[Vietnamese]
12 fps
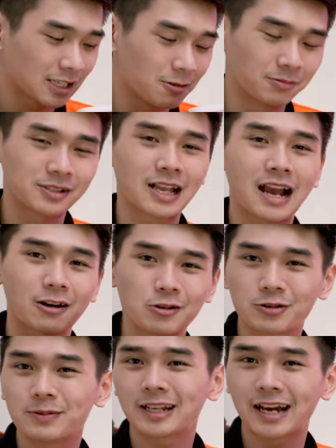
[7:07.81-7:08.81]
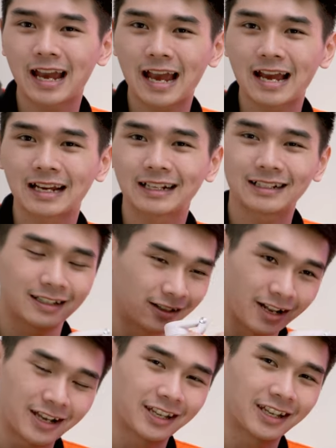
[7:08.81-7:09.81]
cổng sạc U S B Type A
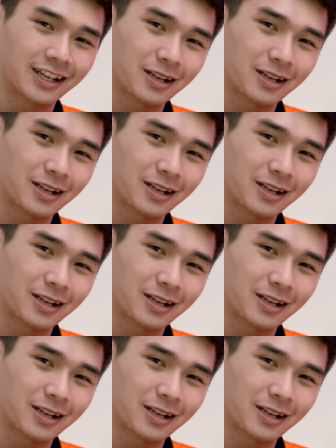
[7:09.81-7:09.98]
ở đây,